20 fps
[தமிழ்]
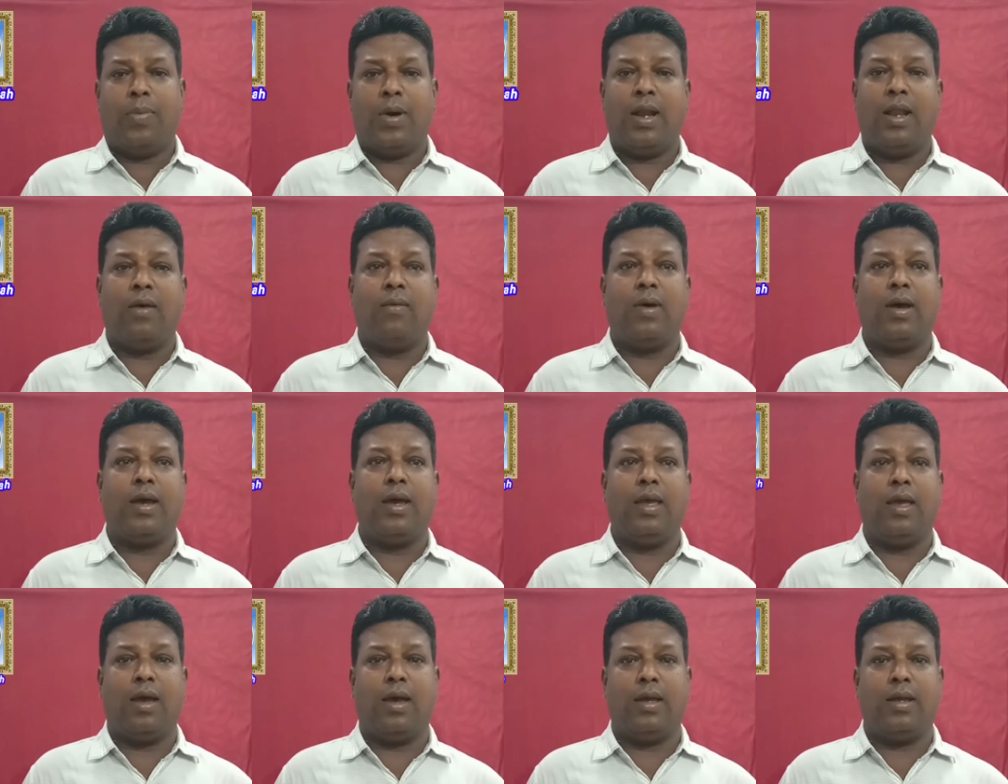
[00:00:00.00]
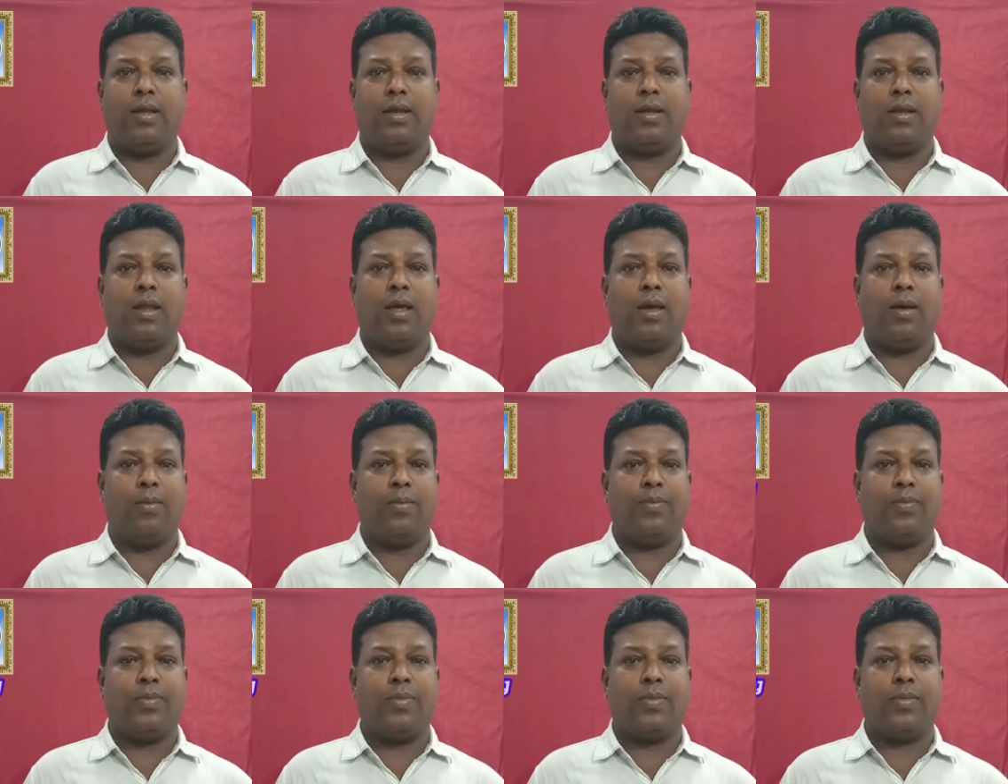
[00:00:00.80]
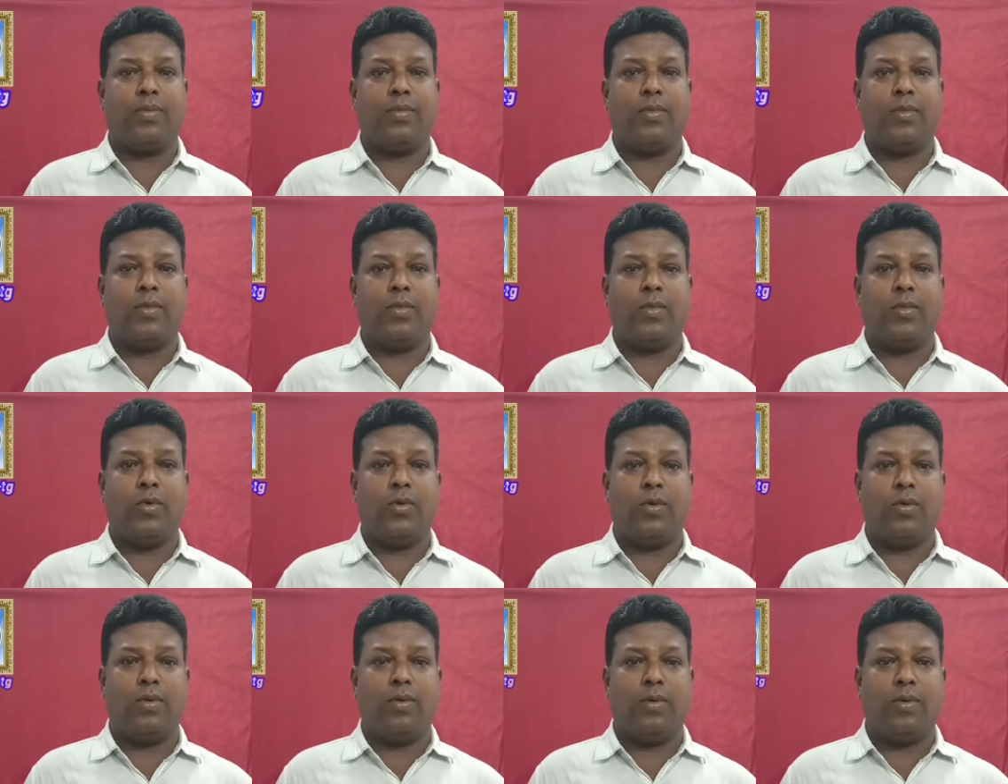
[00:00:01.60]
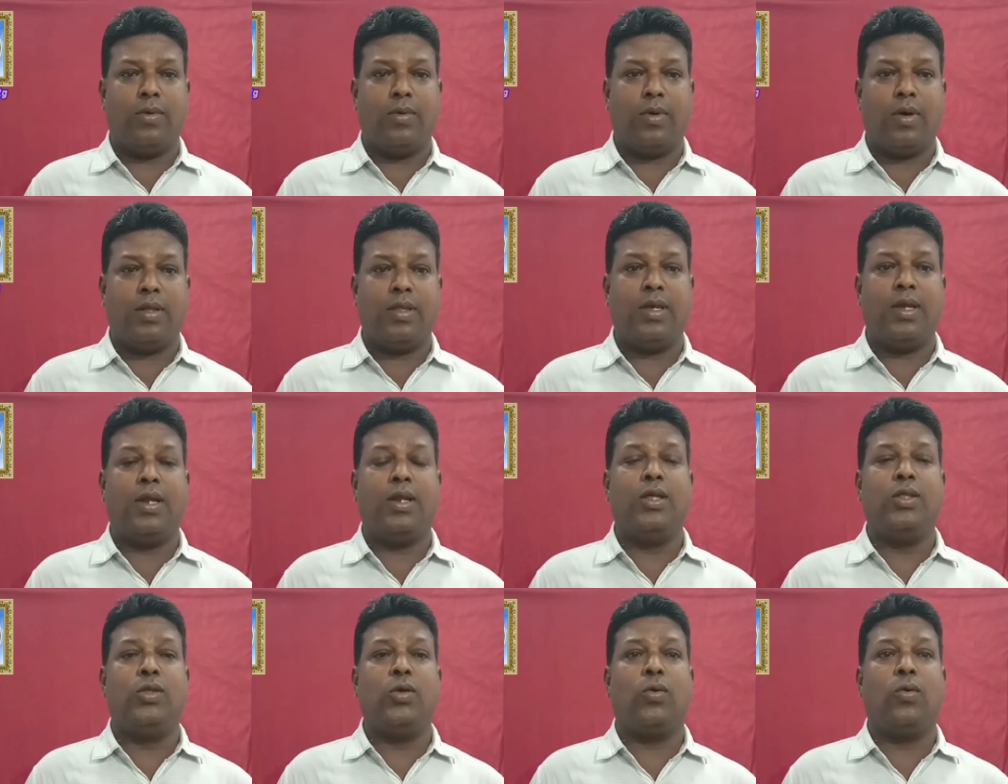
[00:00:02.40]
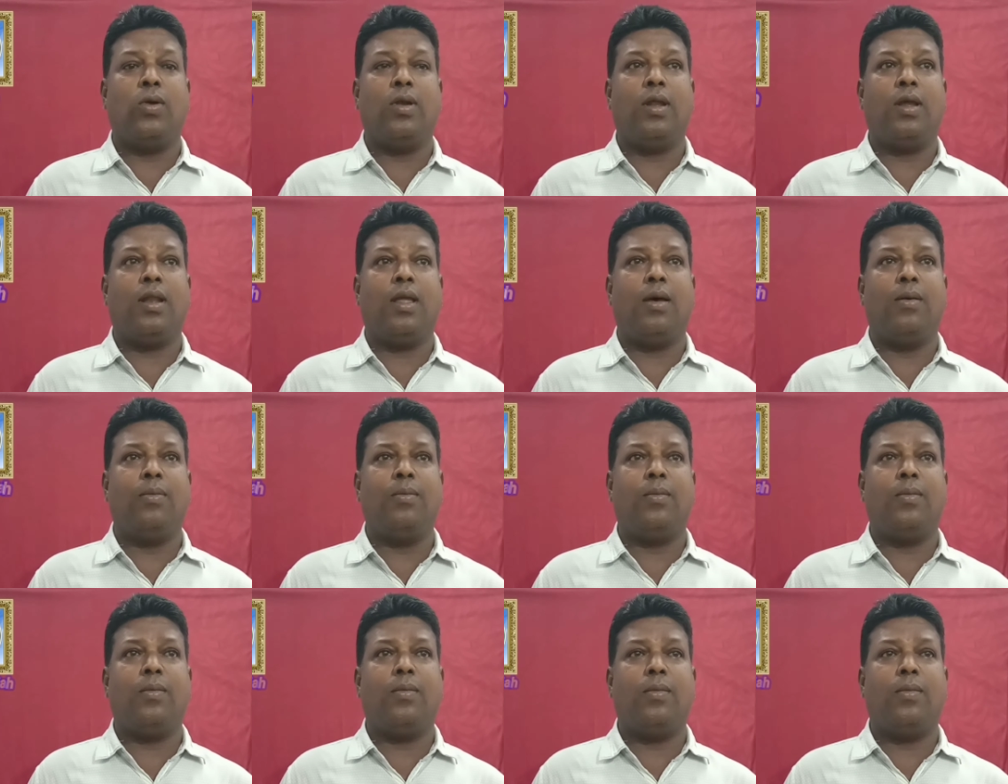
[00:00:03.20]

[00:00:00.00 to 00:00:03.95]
பல வகையாய் நாம் அதை எடுத்துக்கொள்ளலாம்